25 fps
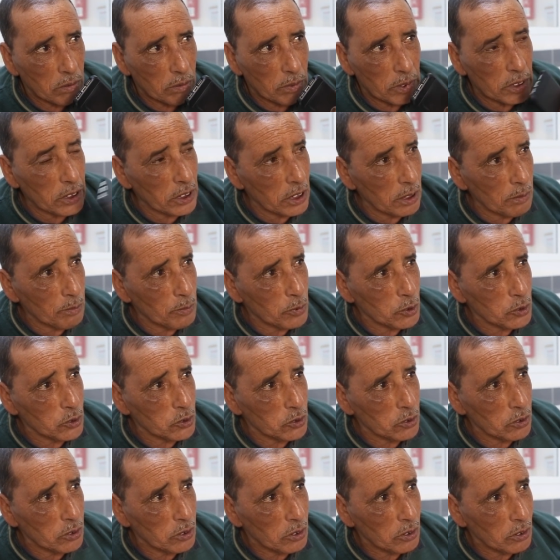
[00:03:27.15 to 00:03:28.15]
ما يحس
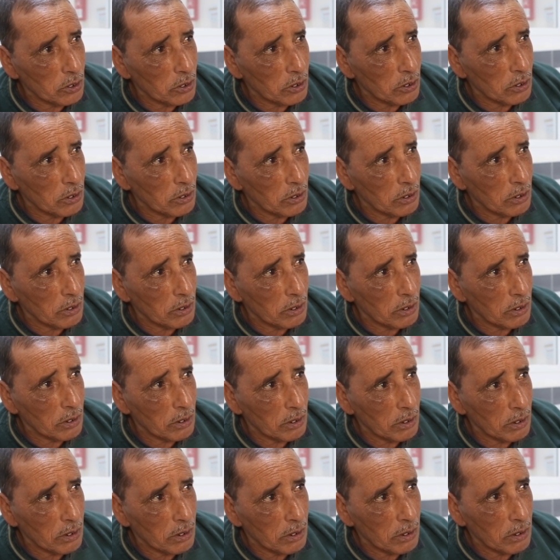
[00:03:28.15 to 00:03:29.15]
حس البوك في حب
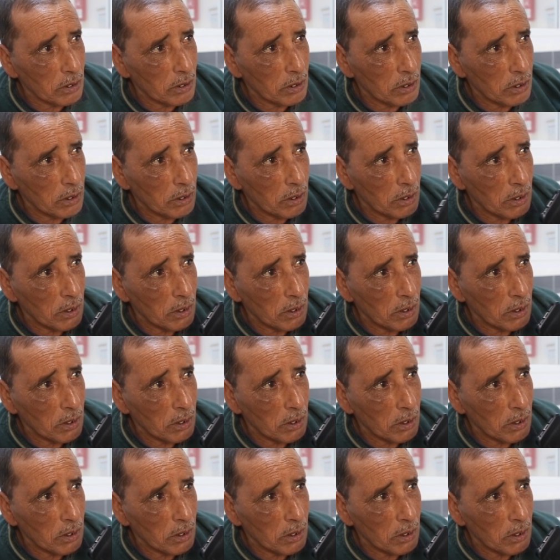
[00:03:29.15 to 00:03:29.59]
صغيرات